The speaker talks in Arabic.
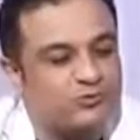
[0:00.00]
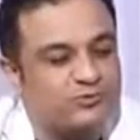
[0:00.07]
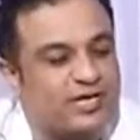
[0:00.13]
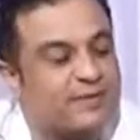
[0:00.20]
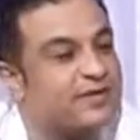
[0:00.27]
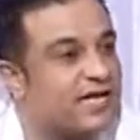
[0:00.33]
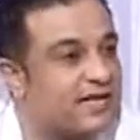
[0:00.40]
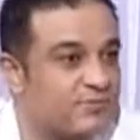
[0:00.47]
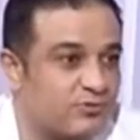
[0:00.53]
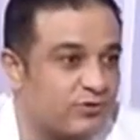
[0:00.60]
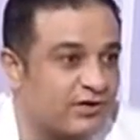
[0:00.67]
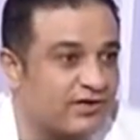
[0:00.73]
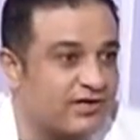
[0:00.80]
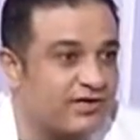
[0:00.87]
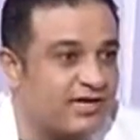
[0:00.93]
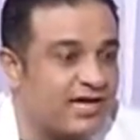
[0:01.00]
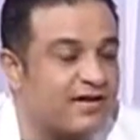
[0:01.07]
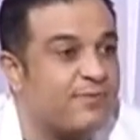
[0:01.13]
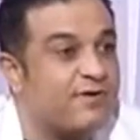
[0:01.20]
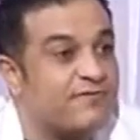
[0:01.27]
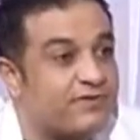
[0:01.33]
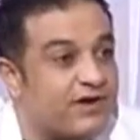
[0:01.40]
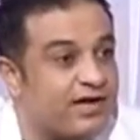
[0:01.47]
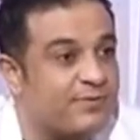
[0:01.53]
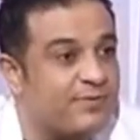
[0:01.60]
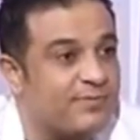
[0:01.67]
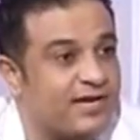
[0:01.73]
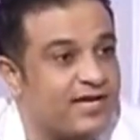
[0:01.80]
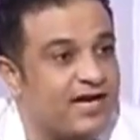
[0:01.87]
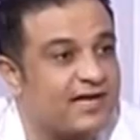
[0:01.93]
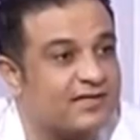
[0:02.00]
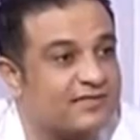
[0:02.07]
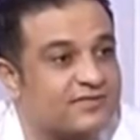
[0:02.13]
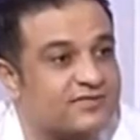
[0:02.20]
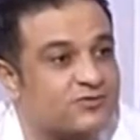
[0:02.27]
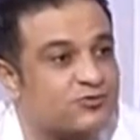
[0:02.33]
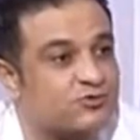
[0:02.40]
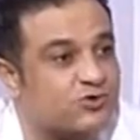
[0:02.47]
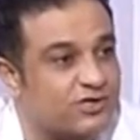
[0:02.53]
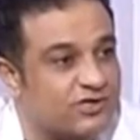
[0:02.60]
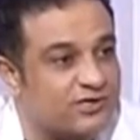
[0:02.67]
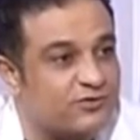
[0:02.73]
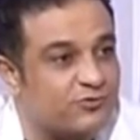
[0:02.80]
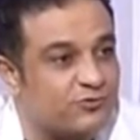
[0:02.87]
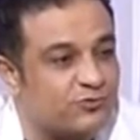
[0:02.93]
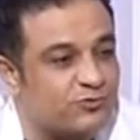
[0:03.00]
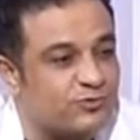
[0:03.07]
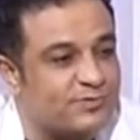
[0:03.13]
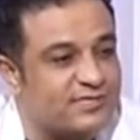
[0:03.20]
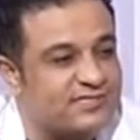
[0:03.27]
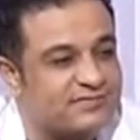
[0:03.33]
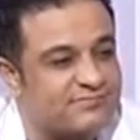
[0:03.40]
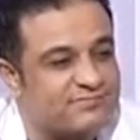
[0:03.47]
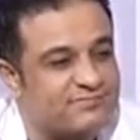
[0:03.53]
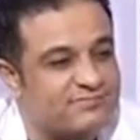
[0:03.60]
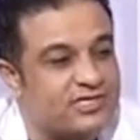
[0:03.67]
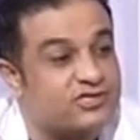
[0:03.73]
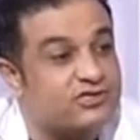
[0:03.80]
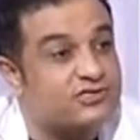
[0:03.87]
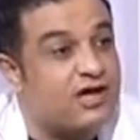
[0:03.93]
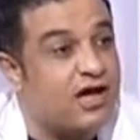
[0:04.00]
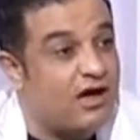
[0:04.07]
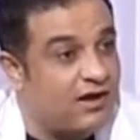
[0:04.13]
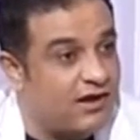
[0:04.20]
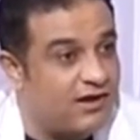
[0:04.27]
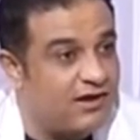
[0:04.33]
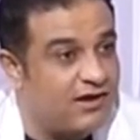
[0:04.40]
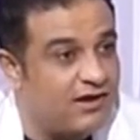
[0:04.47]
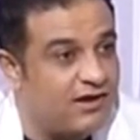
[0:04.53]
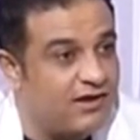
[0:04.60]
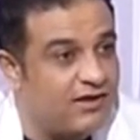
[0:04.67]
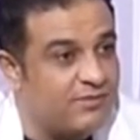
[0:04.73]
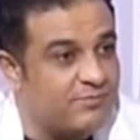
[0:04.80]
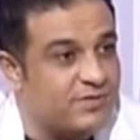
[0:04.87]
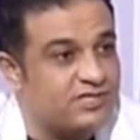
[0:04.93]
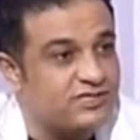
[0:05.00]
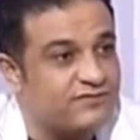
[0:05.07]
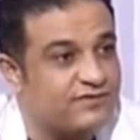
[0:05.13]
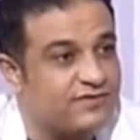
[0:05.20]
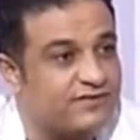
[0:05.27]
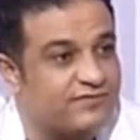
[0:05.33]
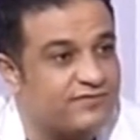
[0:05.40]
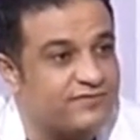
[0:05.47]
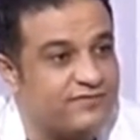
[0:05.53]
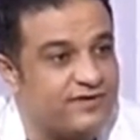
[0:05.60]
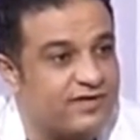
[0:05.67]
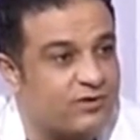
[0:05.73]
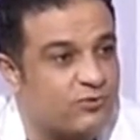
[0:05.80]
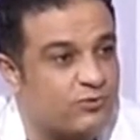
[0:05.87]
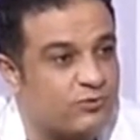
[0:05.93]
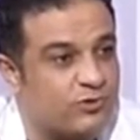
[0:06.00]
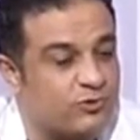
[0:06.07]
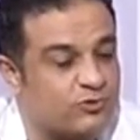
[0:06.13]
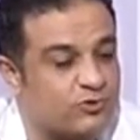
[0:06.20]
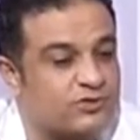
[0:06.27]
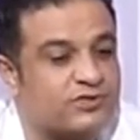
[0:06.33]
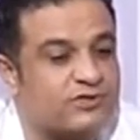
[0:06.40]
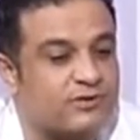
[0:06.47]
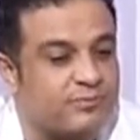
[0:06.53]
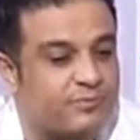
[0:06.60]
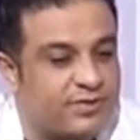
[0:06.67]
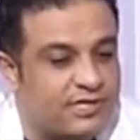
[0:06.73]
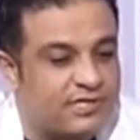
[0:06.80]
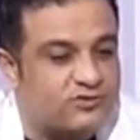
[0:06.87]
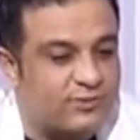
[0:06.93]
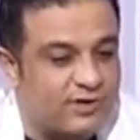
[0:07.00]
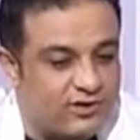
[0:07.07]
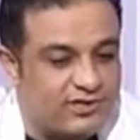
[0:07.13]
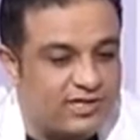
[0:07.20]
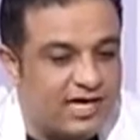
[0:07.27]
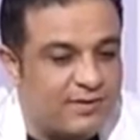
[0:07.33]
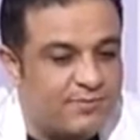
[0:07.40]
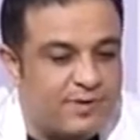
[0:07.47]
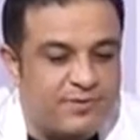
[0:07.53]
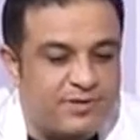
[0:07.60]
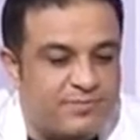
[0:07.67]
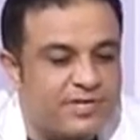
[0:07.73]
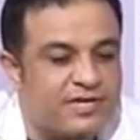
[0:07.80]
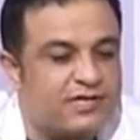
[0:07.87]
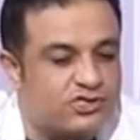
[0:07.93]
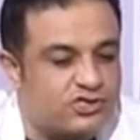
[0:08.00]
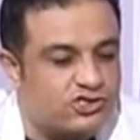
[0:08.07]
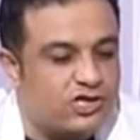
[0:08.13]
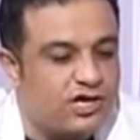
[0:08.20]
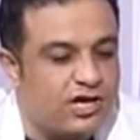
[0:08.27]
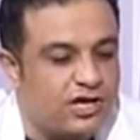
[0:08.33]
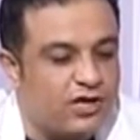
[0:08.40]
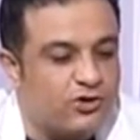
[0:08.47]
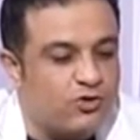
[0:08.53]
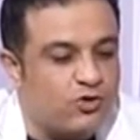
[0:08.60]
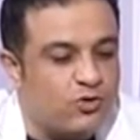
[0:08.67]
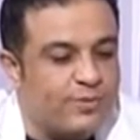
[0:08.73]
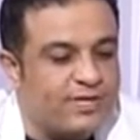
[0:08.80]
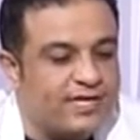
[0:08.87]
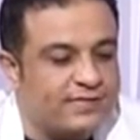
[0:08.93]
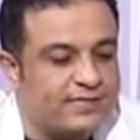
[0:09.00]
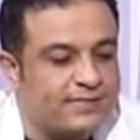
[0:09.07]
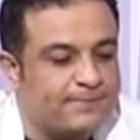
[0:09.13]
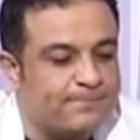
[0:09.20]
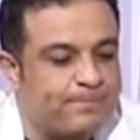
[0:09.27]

ده من قلبي والله انا بفرح لما بلاقي حد سنه صغير بس ماشي صح صح ماشي في الفكره وخصوصا ربنا سبحانه وتعالى ما بيمنش النجوميه دي